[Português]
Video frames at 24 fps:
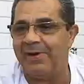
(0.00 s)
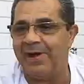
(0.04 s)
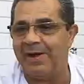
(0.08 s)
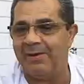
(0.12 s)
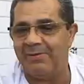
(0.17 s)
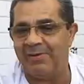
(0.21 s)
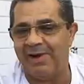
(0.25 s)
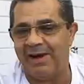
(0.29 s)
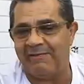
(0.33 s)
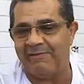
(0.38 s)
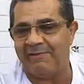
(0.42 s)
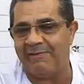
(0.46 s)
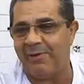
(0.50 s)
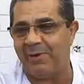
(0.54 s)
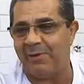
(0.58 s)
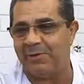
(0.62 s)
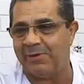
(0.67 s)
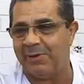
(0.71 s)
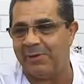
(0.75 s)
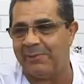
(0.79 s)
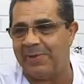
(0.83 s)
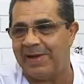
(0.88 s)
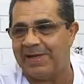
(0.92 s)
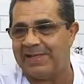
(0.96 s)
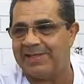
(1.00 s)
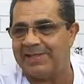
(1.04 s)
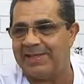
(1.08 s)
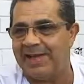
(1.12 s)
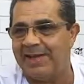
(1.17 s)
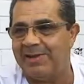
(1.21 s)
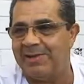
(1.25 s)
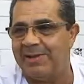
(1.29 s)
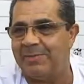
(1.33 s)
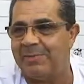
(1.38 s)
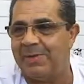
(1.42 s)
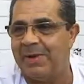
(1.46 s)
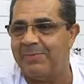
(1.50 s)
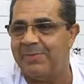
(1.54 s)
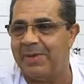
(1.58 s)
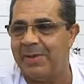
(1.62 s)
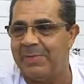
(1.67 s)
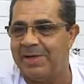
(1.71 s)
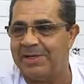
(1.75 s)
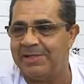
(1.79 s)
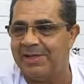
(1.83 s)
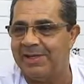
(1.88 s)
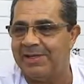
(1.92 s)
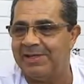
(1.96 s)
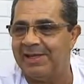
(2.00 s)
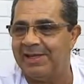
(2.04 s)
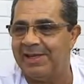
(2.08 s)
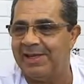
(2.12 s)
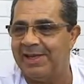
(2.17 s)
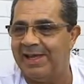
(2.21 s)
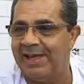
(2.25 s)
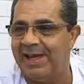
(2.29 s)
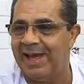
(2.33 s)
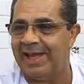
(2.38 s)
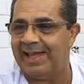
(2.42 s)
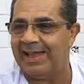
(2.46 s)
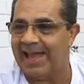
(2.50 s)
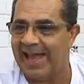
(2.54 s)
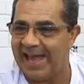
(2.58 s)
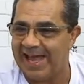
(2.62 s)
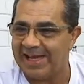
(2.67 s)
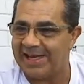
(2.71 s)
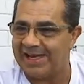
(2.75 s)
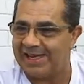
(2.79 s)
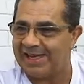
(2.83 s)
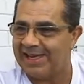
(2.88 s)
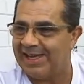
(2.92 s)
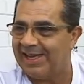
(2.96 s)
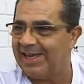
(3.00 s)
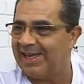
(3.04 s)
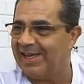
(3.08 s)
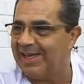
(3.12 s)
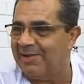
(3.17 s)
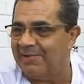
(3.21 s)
É uma volta ao passado e para mim é bastante alegre.